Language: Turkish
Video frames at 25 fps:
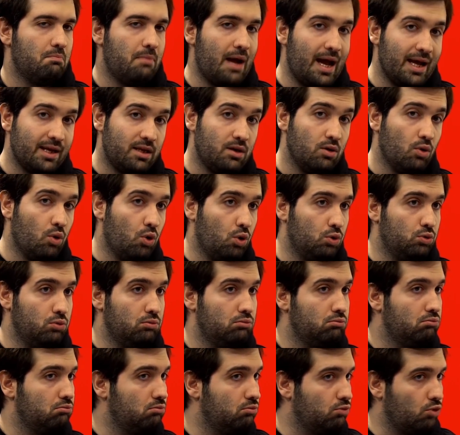belki
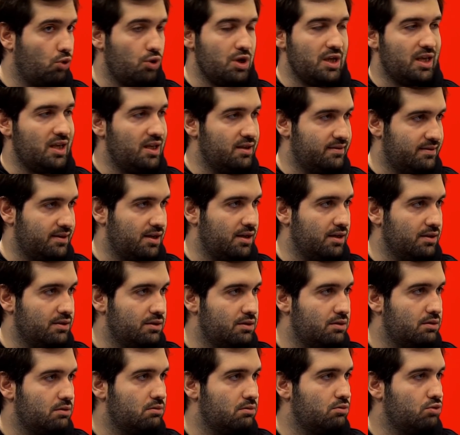10 12
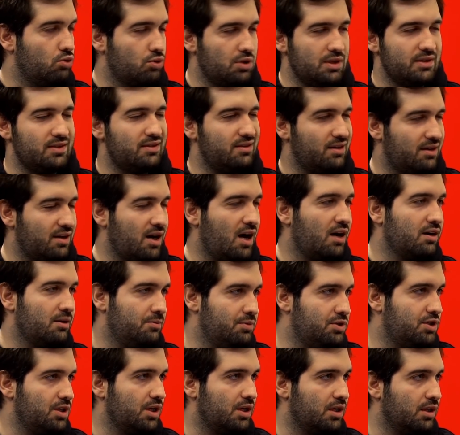senedir çok
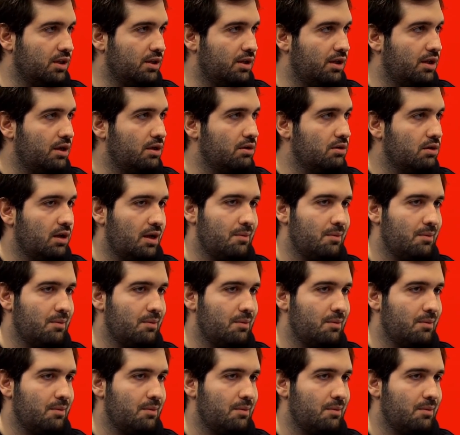istikrarlı bir şekilde